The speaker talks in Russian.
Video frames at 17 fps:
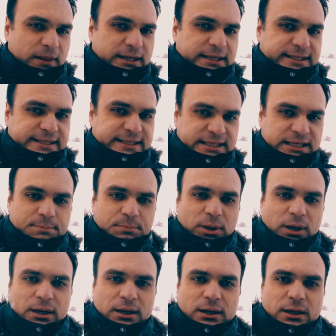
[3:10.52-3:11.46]
СИП
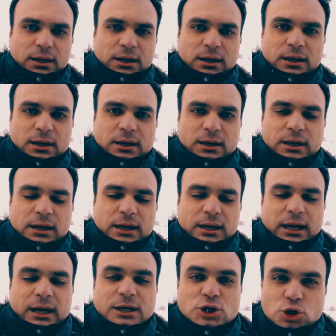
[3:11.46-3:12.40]

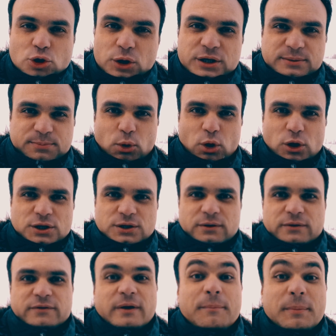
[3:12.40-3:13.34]
хорошо
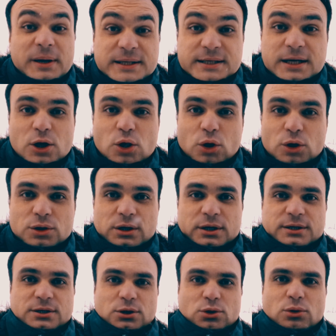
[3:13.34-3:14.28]
использовать в
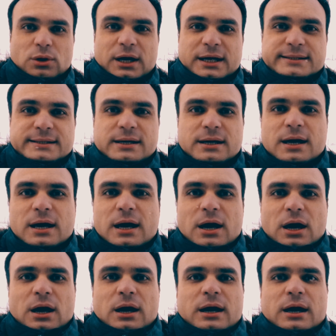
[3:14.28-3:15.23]
определенных ситуациях.
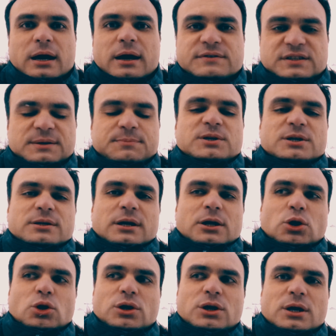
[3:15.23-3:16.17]
А, в
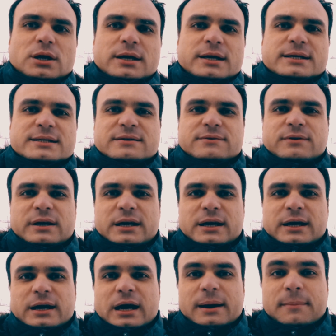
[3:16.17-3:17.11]
SIP-технологии есть
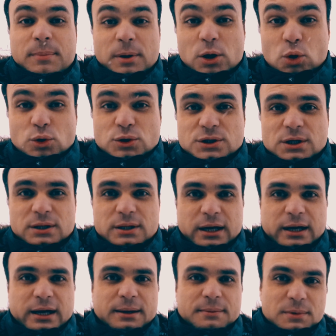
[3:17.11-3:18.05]
свои как плюсы,
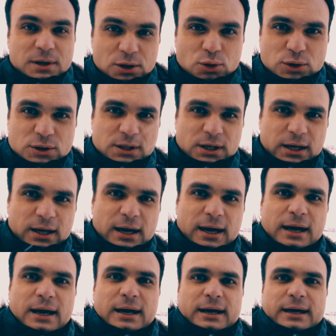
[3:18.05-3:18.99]
так и минусы.
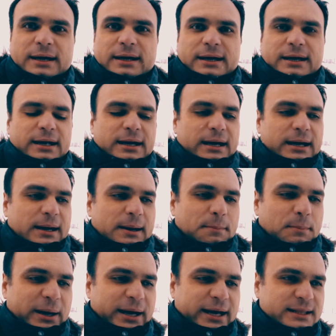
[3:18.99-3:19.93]
А,
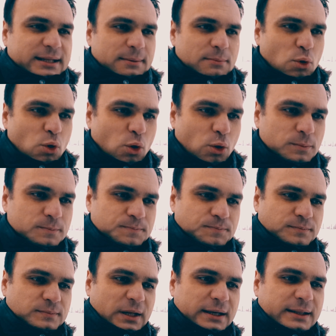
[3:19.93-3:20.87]
поэтому
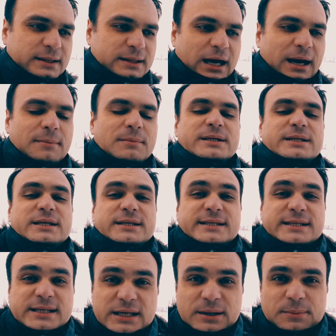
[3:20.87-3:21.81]
там, где
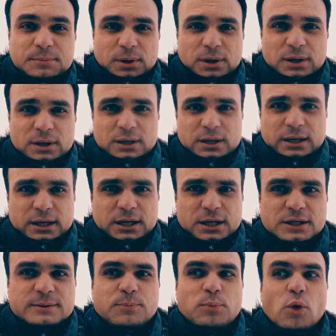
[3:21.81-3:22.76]
SIP
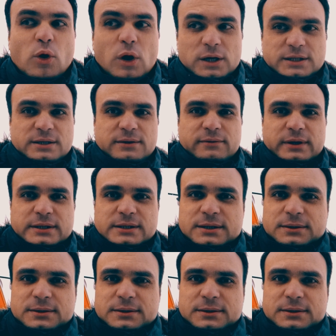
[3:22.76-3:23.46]
использовать,